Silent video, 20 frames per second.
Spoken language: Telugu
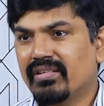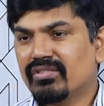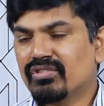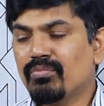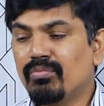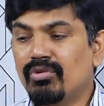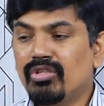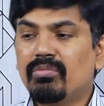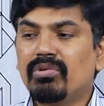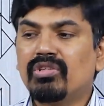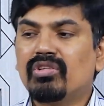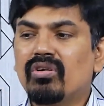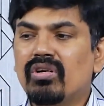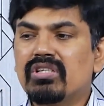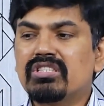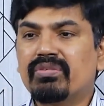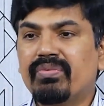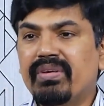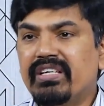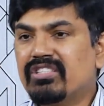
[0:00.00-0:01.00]
సో ముందు ముందు
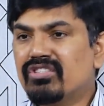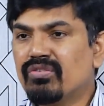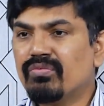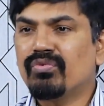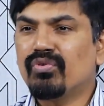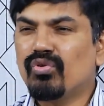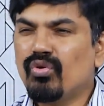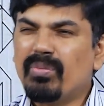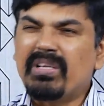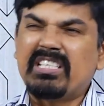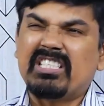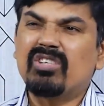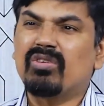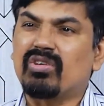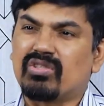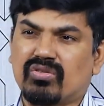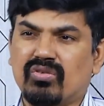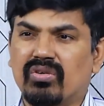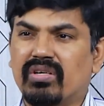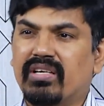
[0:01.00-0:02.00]
రోజులు స్వింగ్స్ టూ మచ్చిగా
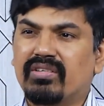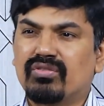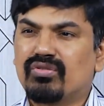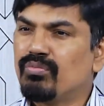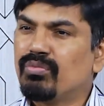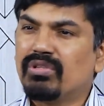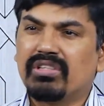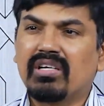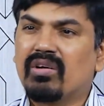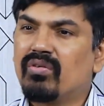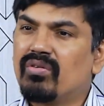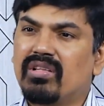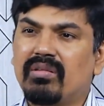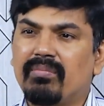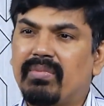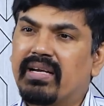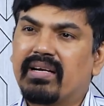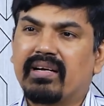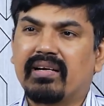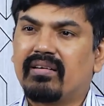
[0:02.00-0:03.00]
వస్తుంటాయి స్మూత్గా
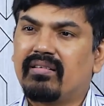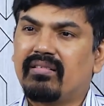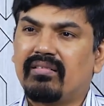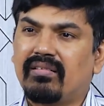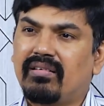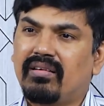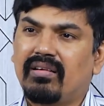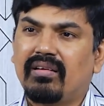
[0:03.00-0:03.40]
ఉంటుంది మార్కెట్